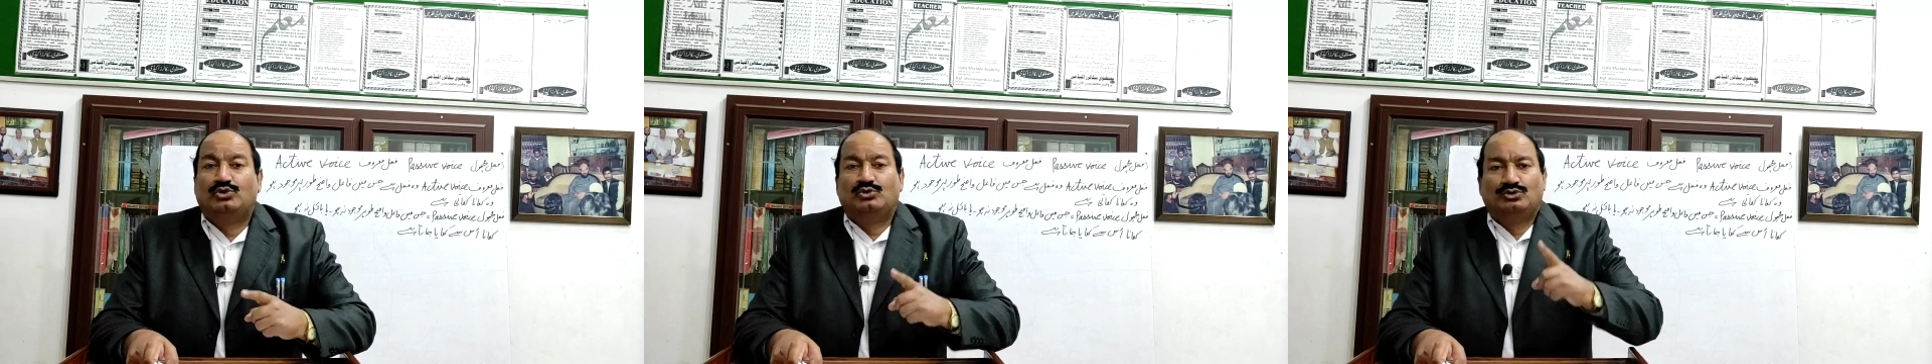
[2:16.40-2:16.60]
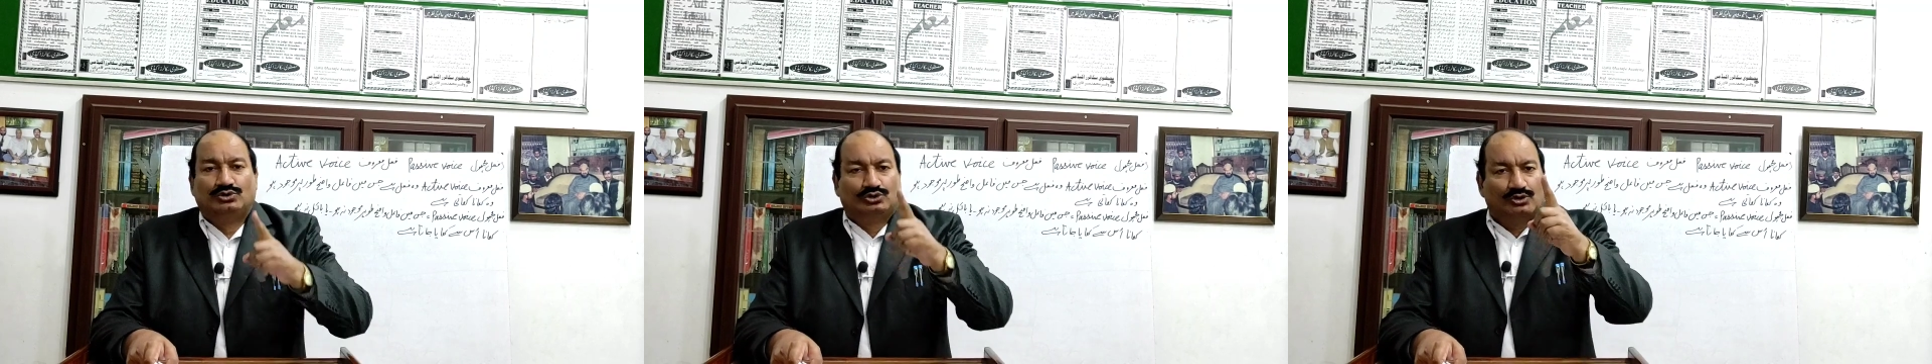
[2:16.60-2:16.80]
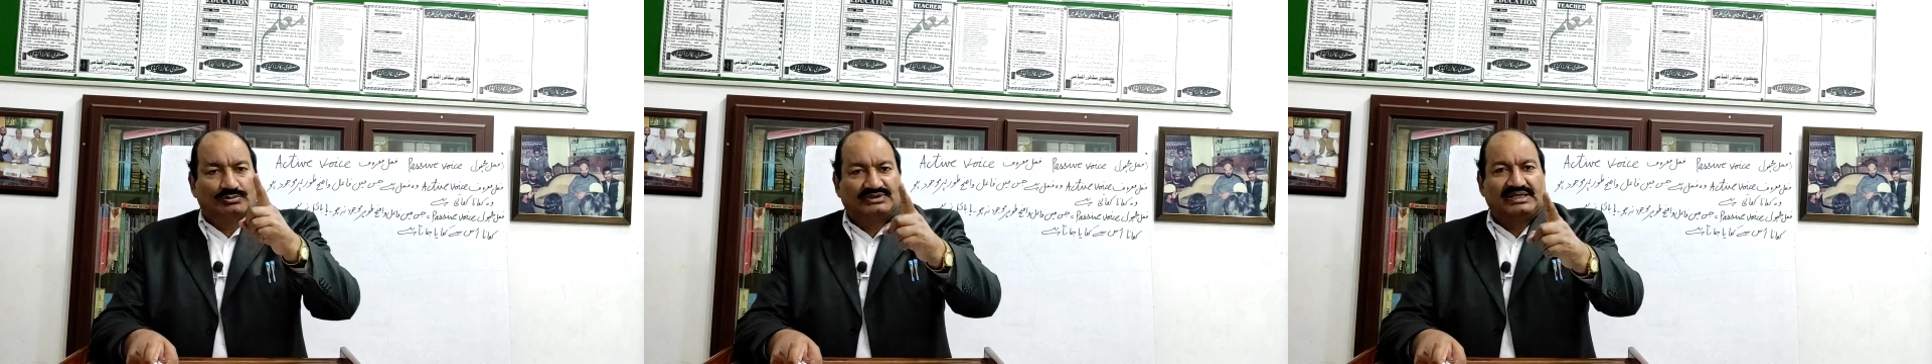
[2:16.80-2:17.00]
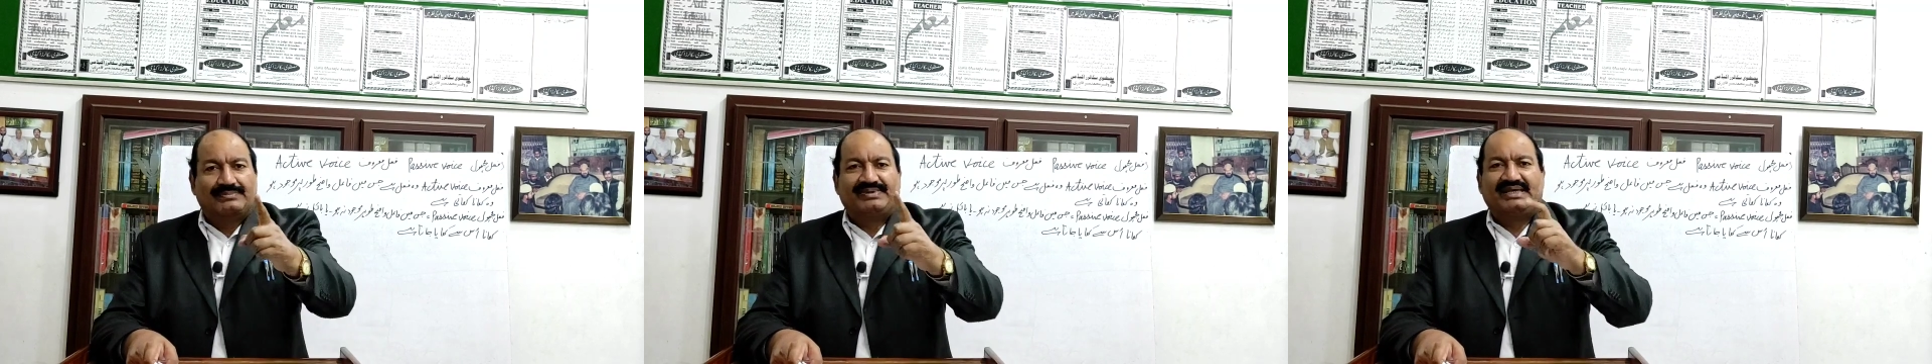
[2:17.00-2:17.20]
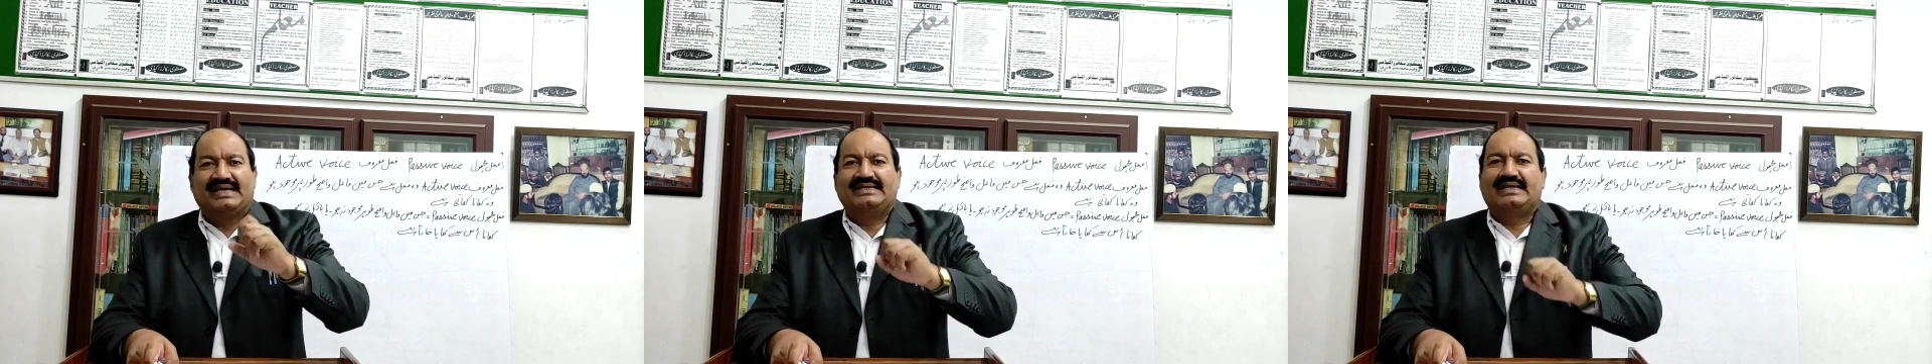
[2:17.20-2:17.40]
दूध तुमसे
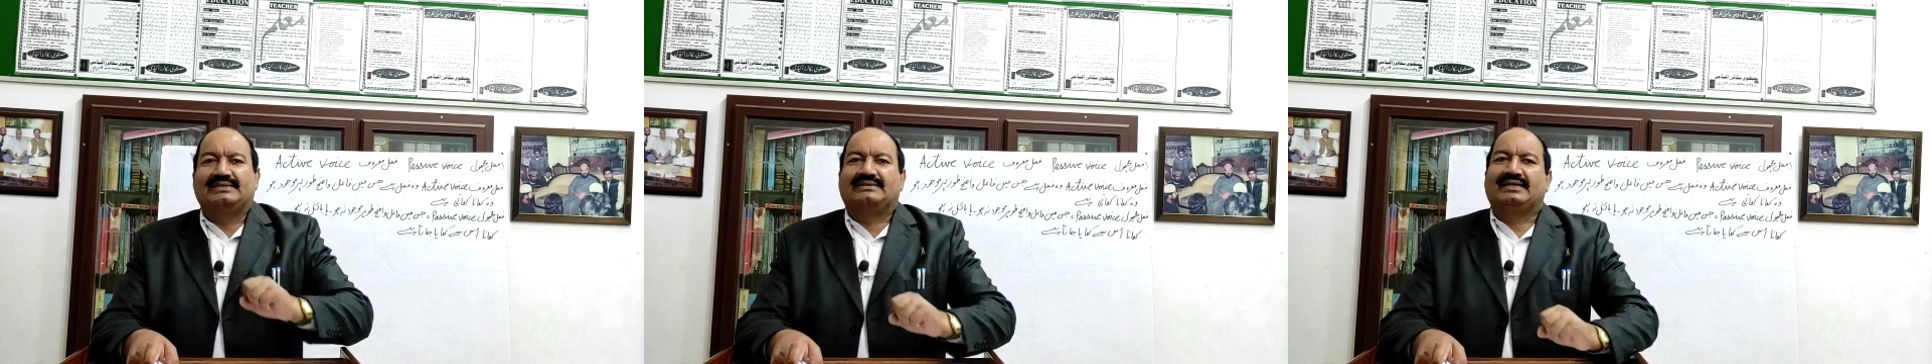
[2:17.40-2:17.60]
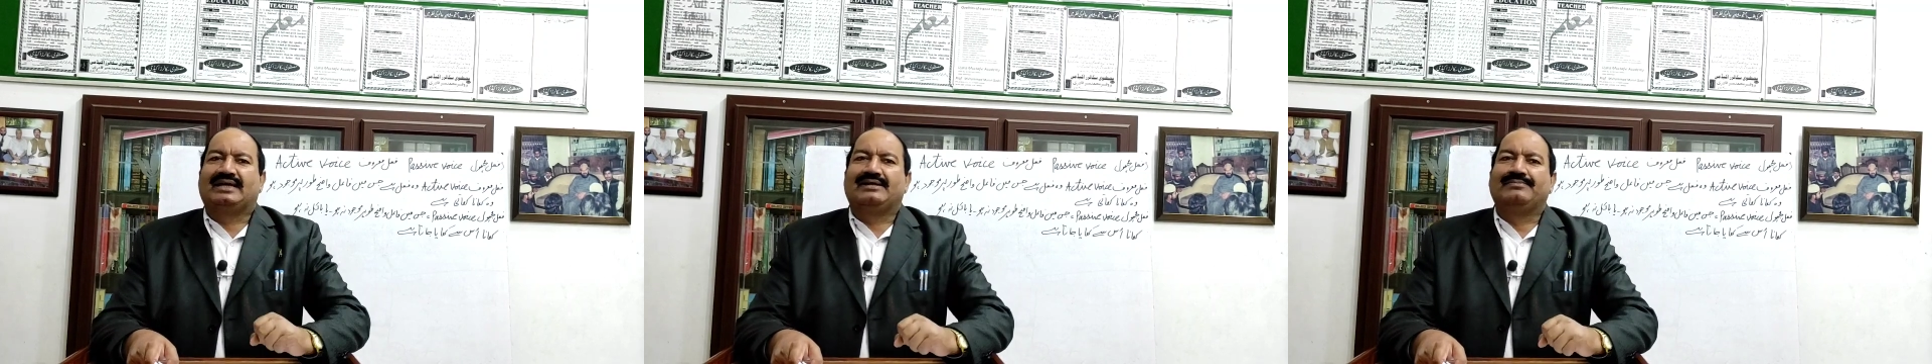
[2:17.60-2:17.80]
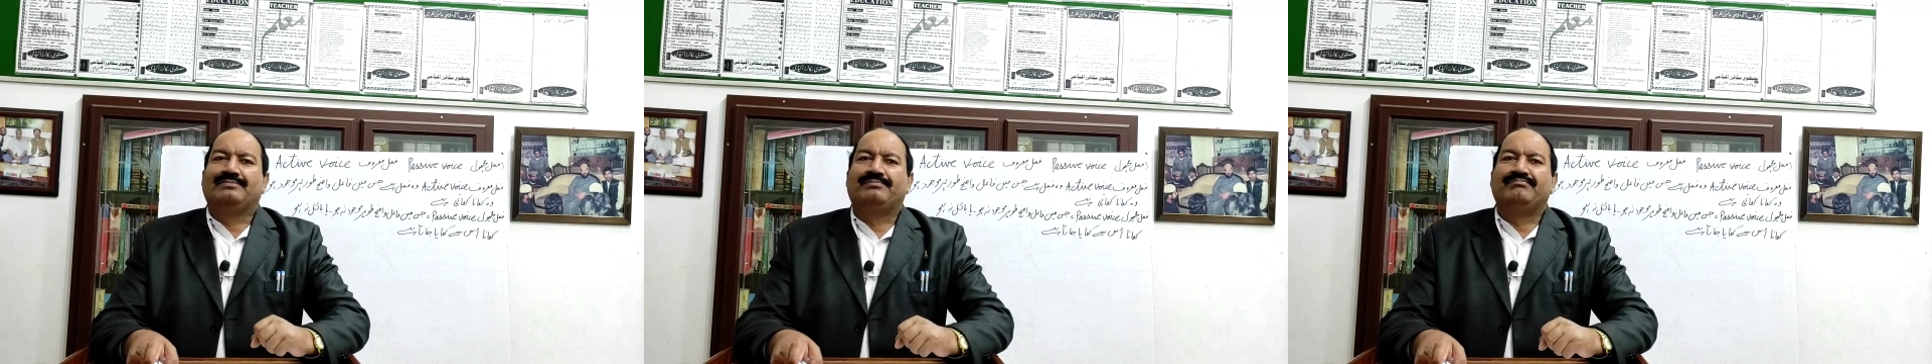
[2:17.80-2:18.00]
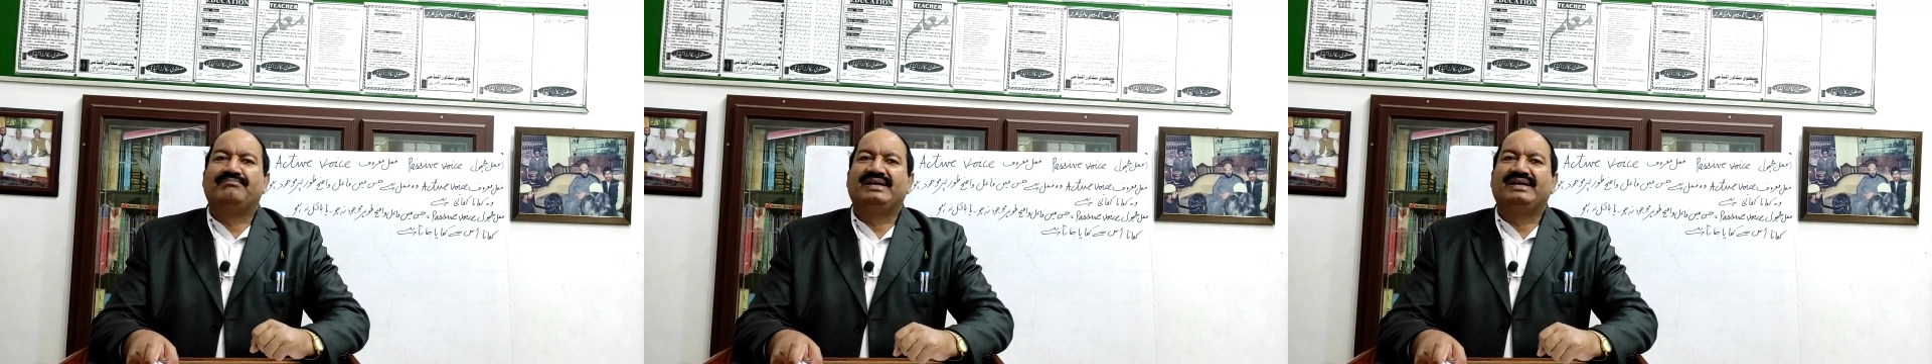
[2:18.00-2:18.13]
पिया जाता है